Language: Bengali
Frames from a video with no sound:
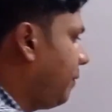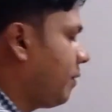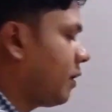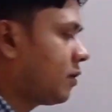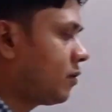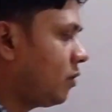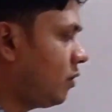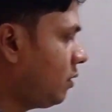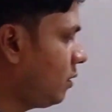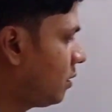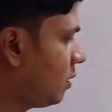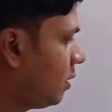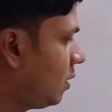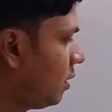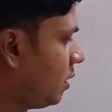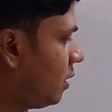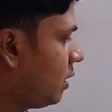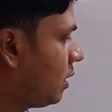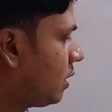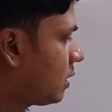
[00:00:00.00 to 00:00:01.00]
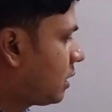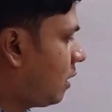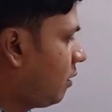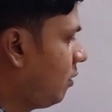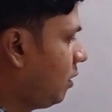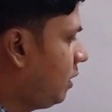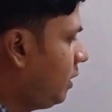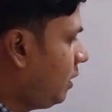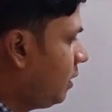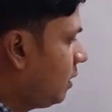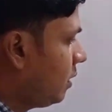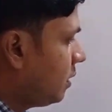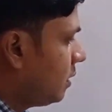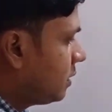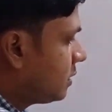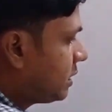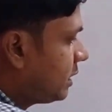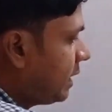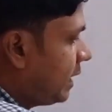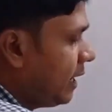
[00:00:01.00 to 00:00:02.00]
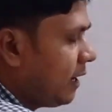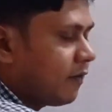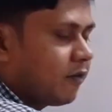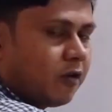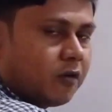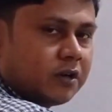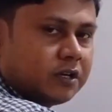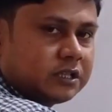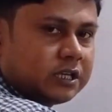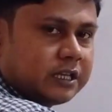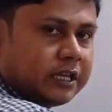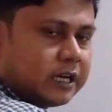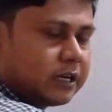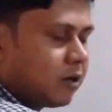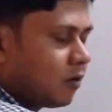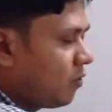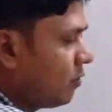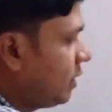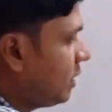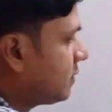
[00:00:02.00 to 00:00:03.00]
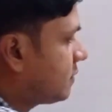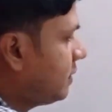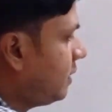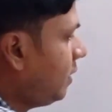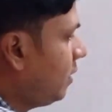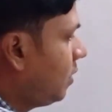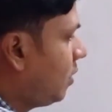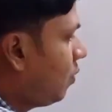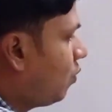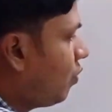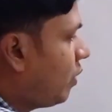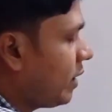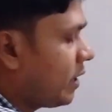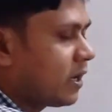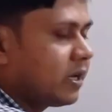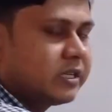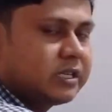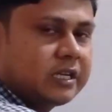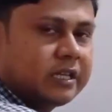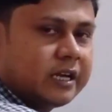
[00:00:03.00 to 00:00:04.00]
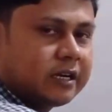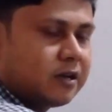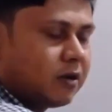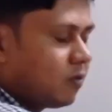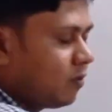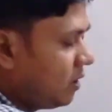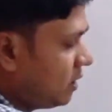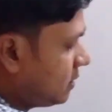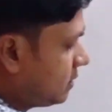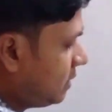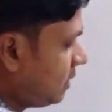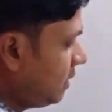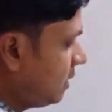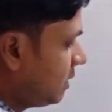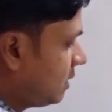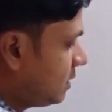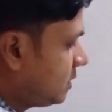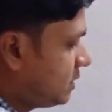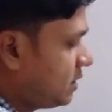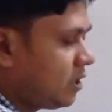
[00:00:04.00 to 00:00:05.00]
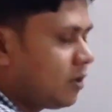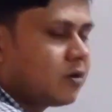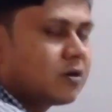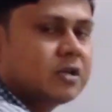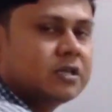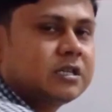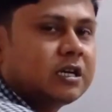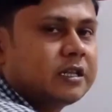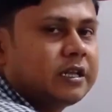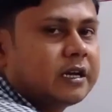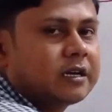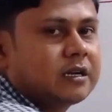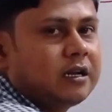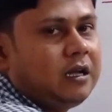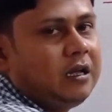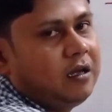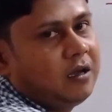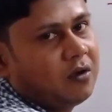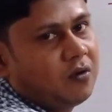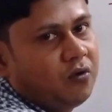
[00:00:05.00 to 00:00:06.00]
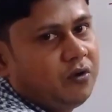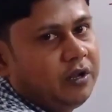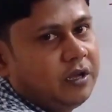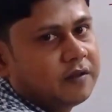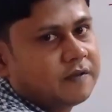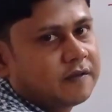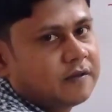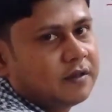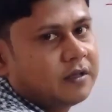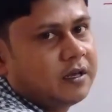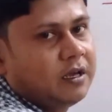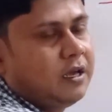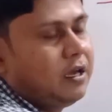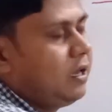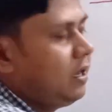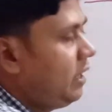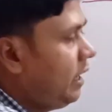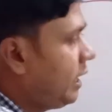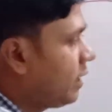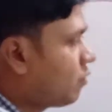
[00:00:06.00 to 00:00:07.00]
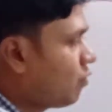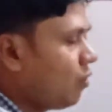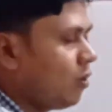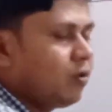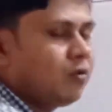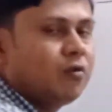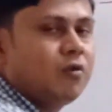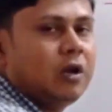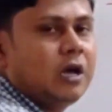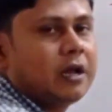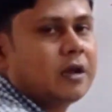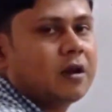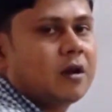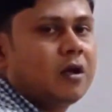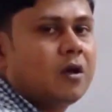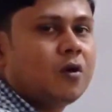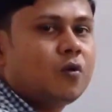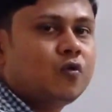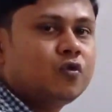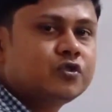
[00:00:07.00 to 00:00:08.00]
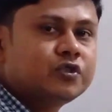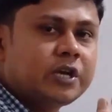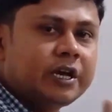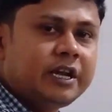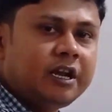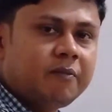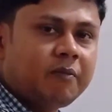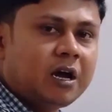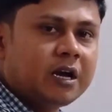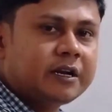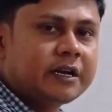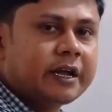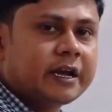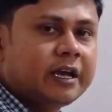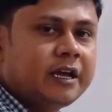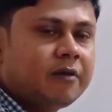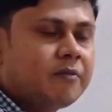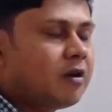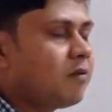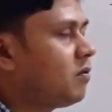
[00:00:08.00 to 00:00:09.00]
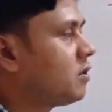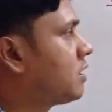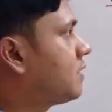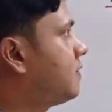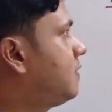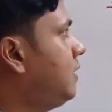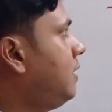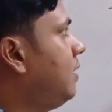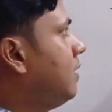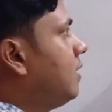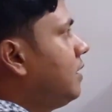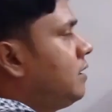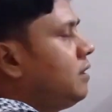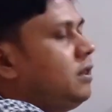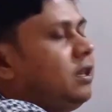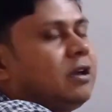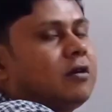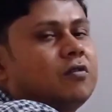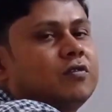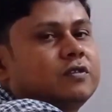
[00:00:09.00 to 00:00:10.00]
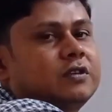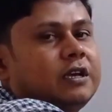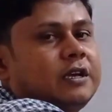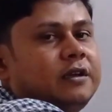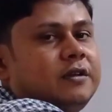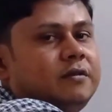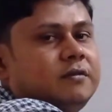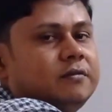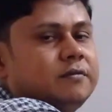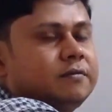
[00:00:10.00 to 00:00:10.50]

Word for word: এই ভেক্টর তাহলে সেটা এক চক্রের সাথে একটা কোণে আছে ও একের সাথে একটা কোণে আছে জেড অক্ষের সাথে একটা কোণে আছে এই কোণগুলা কোসাইনের মানটাকে আমরা বলতেছি দিক কোসাইন